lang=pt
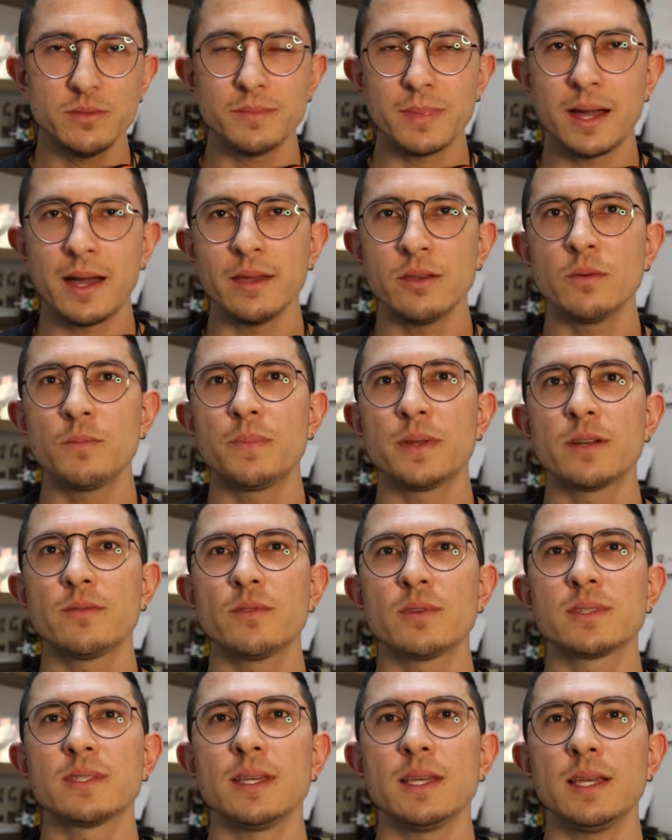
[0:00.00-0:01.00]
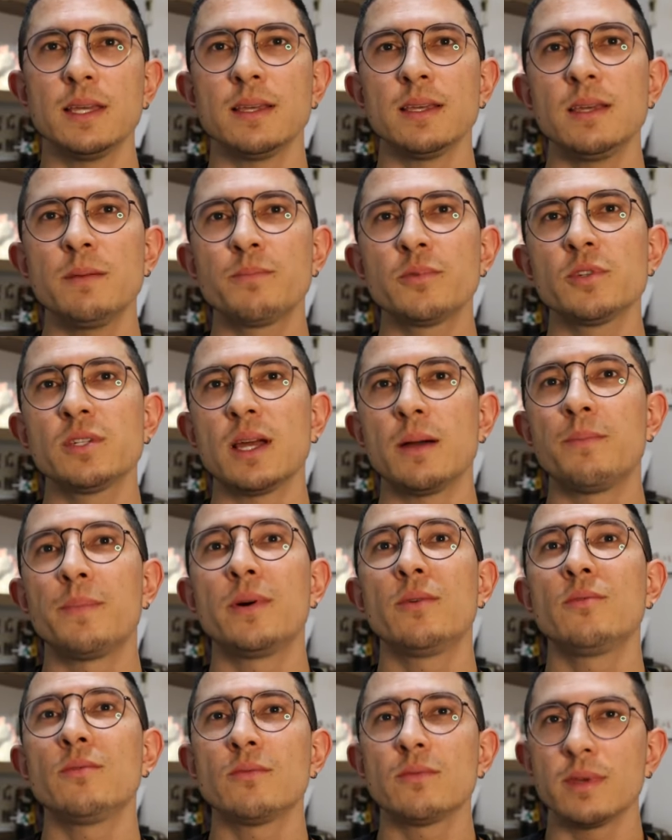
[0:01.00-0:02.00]
de maio, para você ir para o
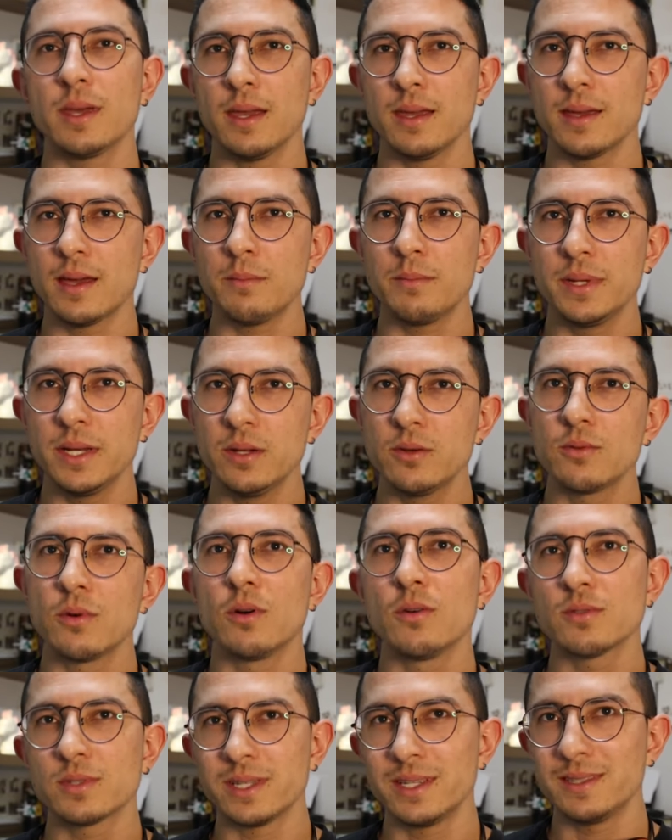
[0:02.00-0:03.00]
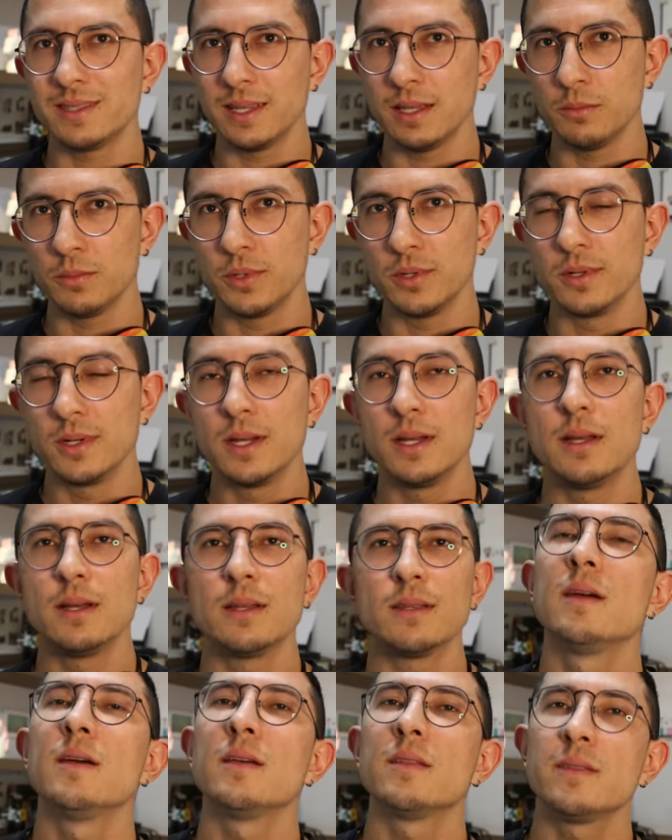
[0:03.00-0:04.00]
Japão em abril ou setembro.
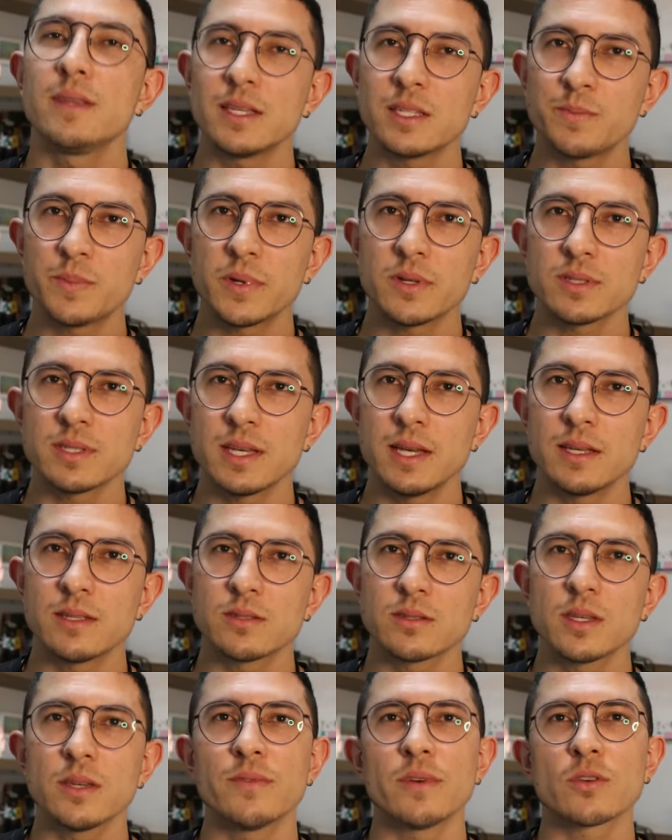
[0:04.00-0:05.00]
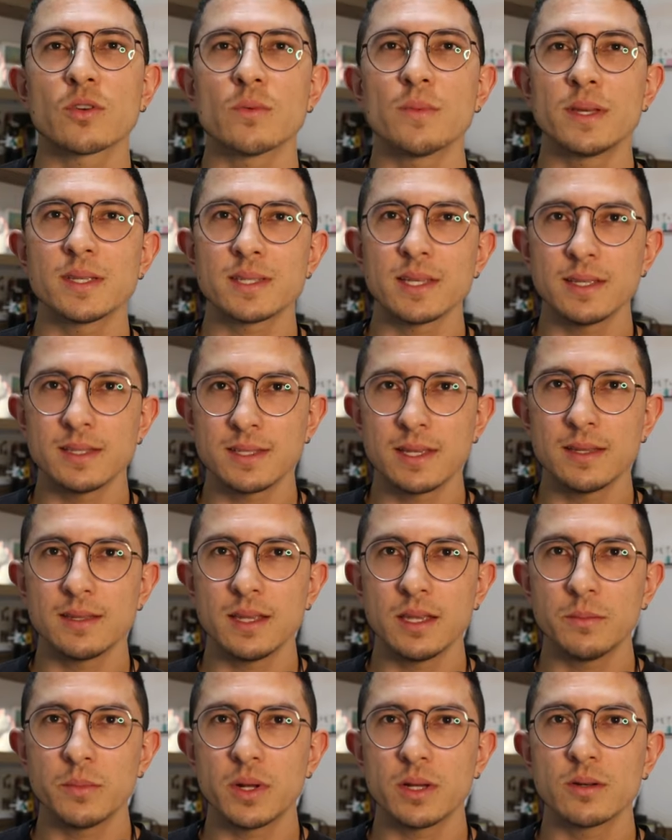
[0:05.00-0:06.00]
Nesse processo que vai começar em
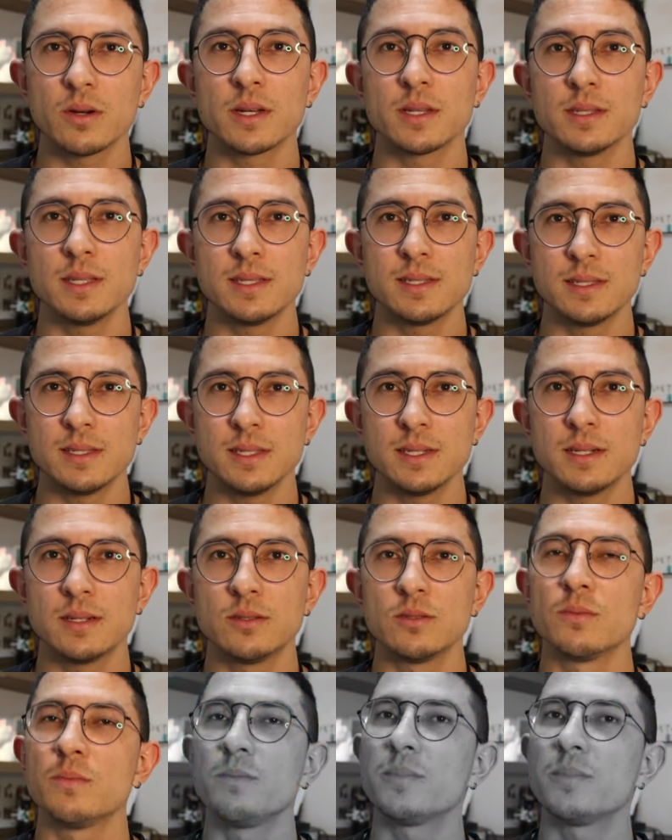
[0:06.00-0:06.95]
setembro agora desse ano,